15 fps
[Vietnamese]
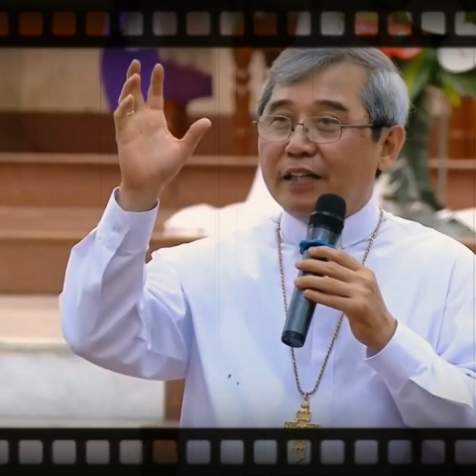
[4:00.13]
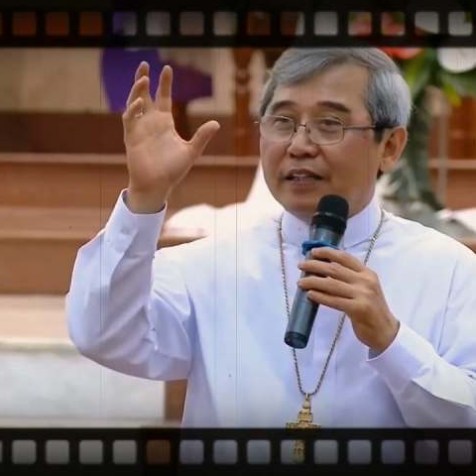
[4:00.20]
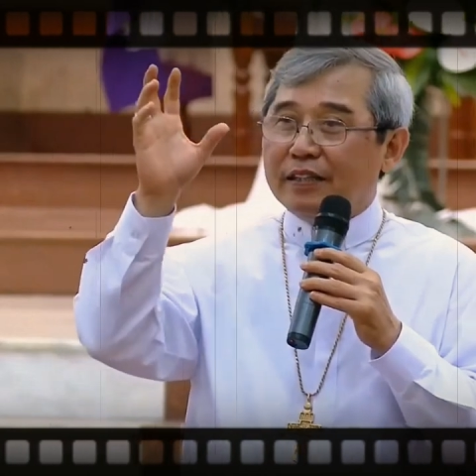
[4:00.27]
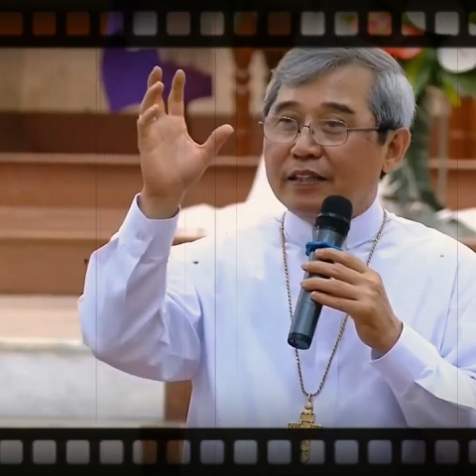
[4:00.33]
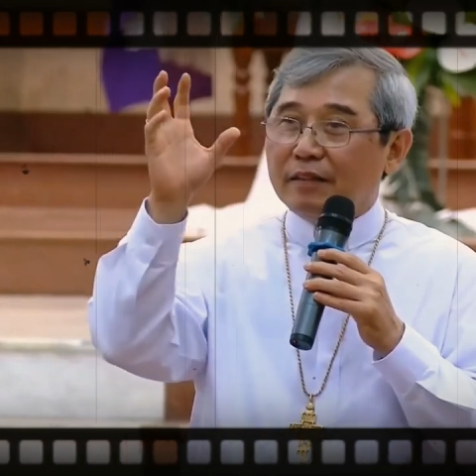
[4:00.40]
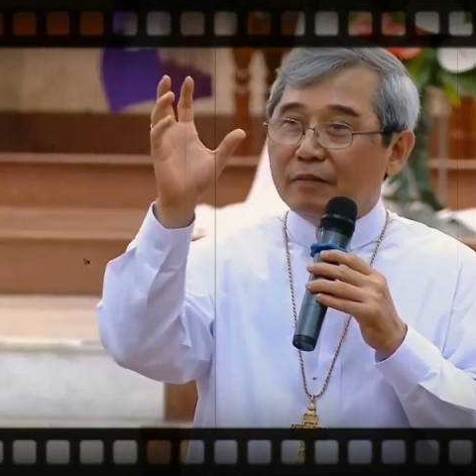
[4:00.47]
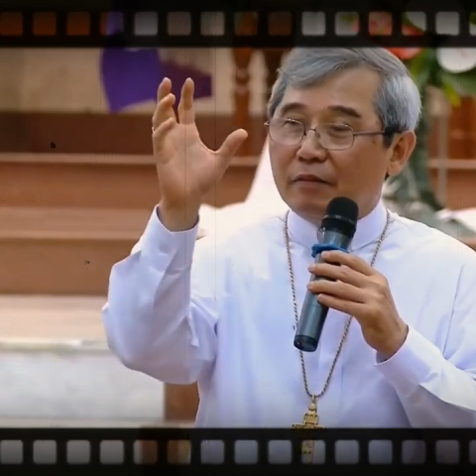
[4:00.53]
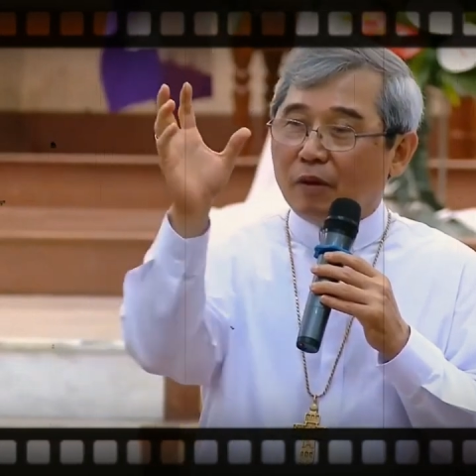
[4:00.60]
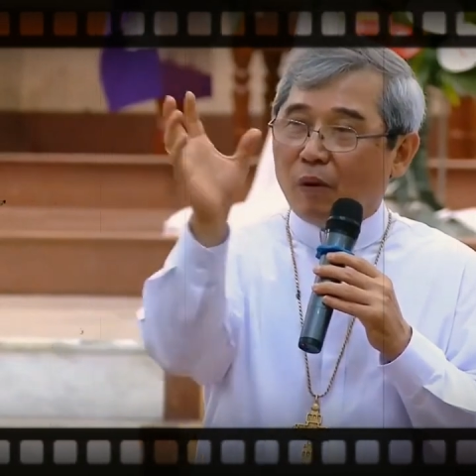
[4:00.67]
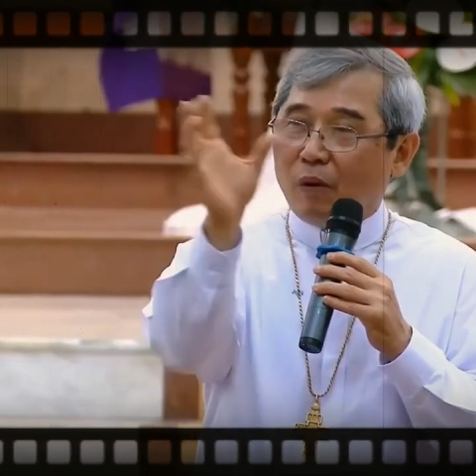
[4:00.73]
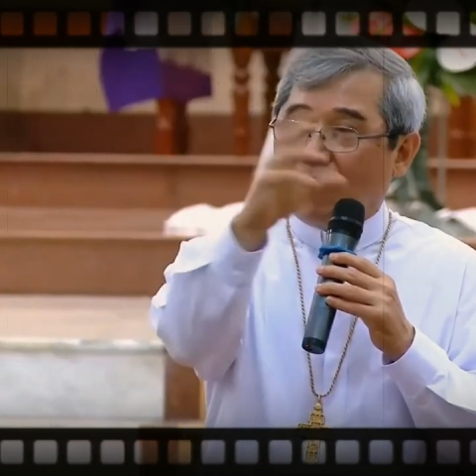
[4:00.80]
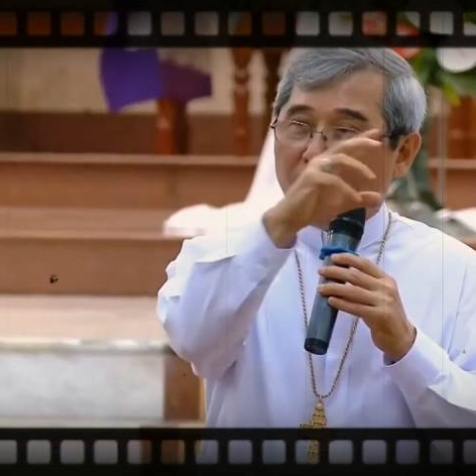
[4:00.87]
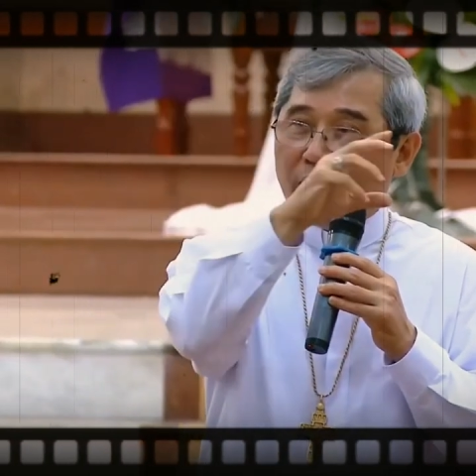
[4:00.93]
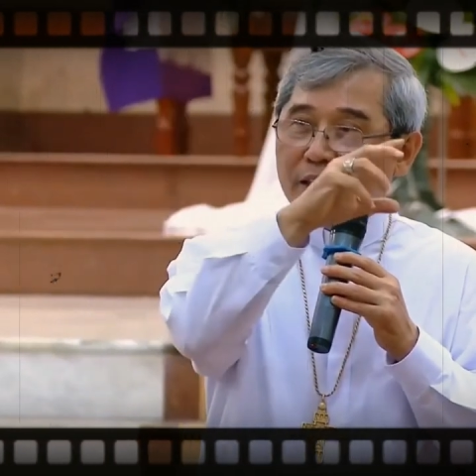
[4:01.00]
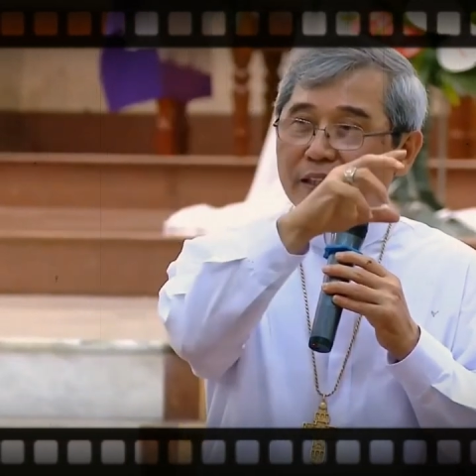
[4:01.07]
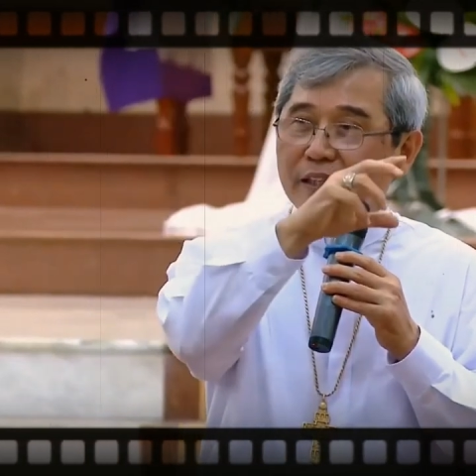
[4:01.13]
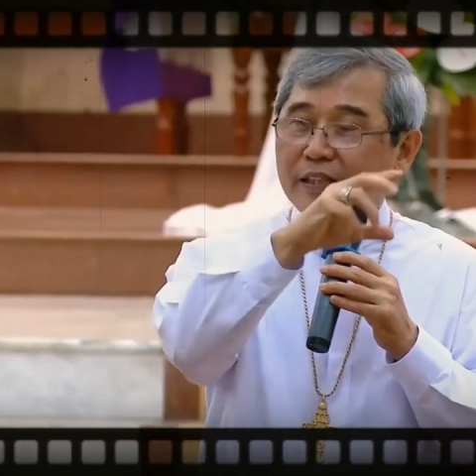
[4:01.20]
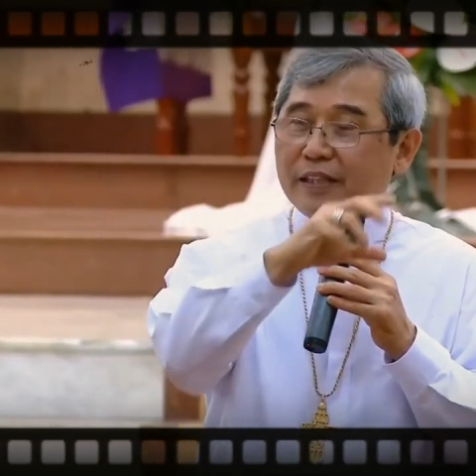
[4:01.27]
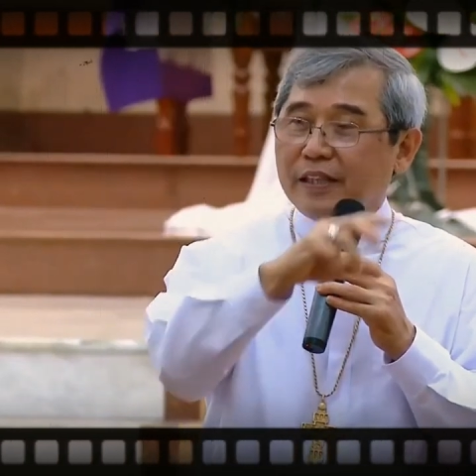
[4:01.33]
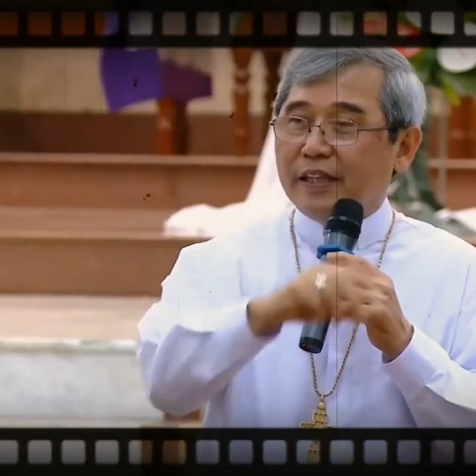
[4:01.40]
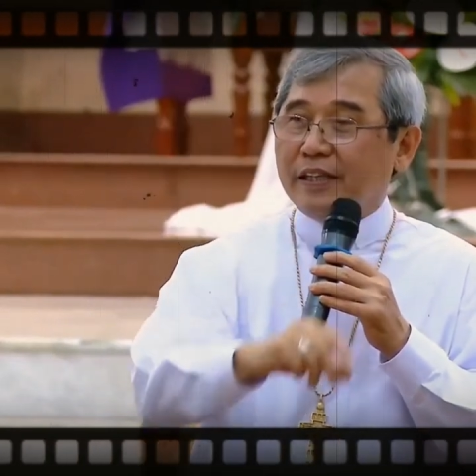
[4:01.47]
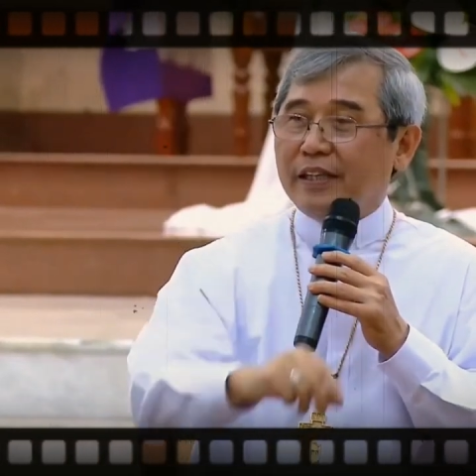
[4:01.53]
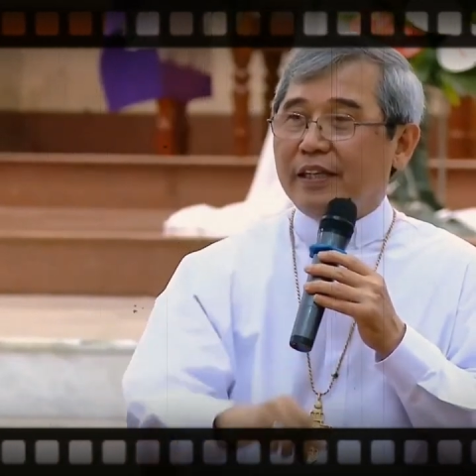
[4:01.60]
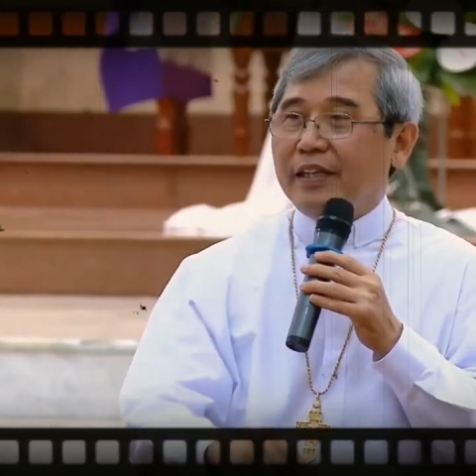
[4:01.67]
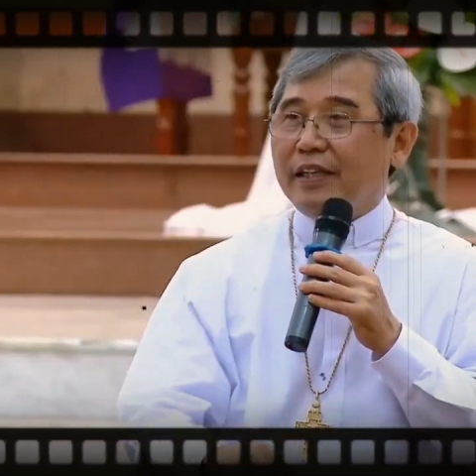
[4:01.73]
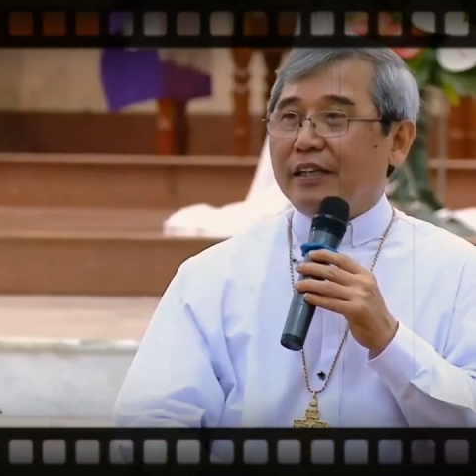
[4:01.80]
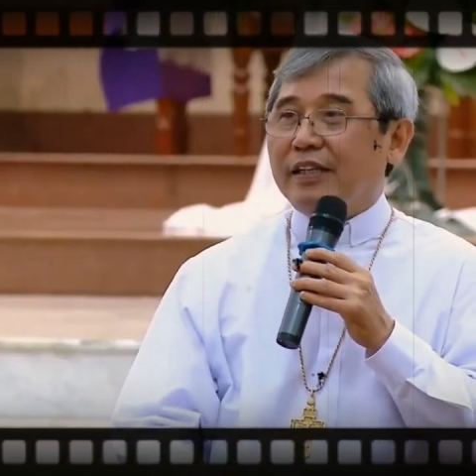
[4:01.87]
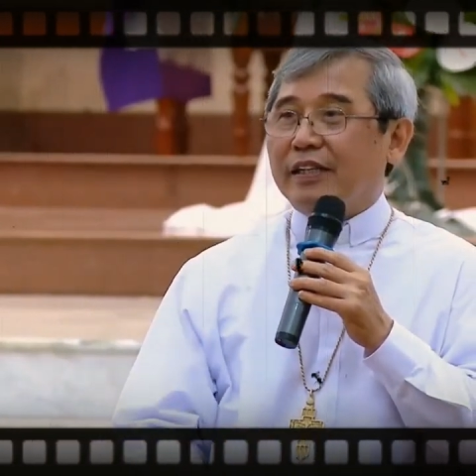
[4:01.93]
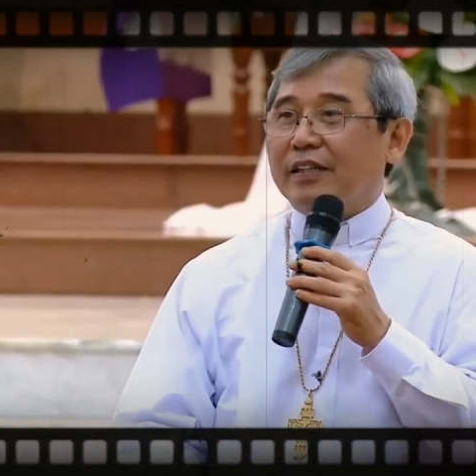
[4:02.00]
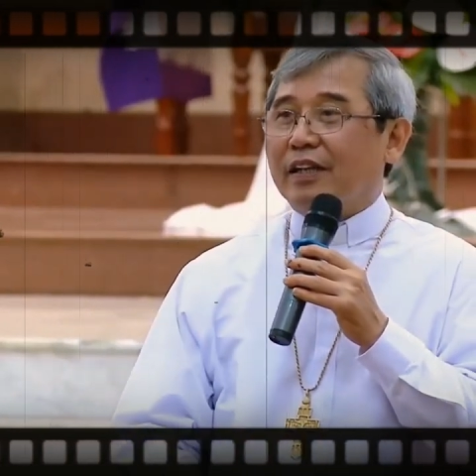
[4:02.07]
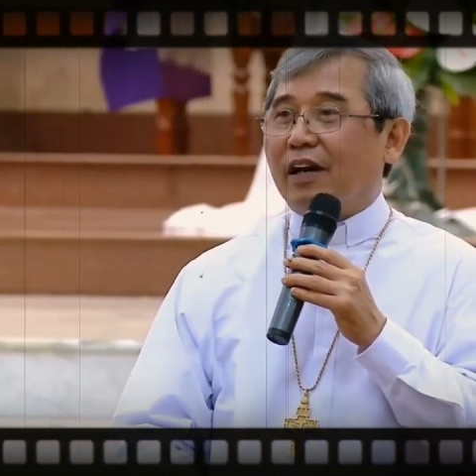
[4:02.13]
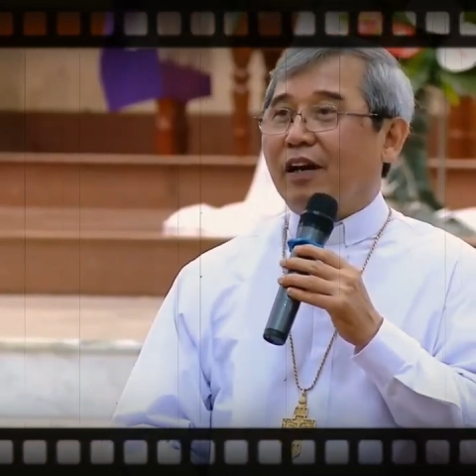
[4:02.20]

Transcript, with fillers: phải loại trừ đi.